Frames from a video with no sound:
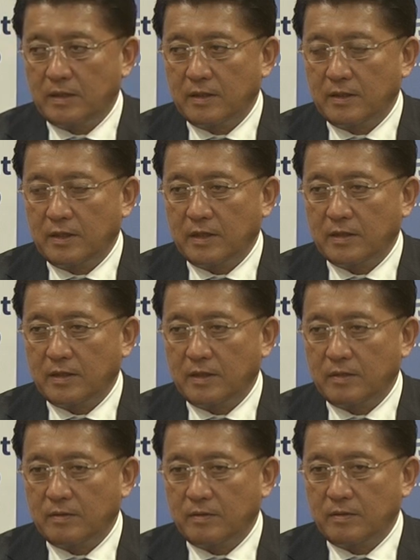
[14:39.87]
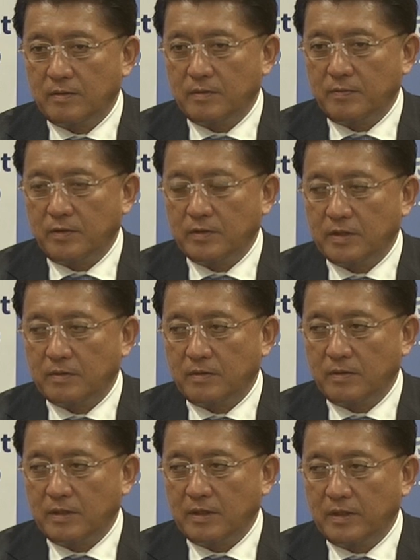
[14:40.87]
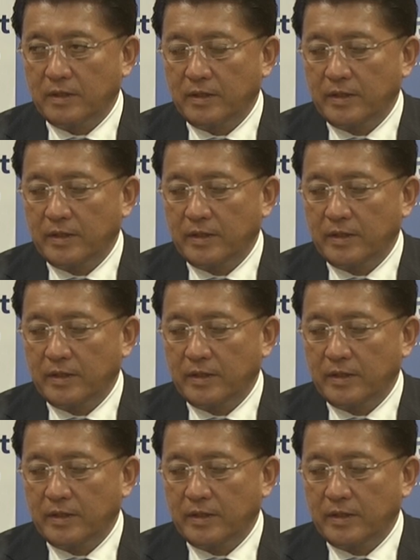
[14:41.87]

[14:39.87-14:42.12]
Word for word: 担っていくプロジェクトに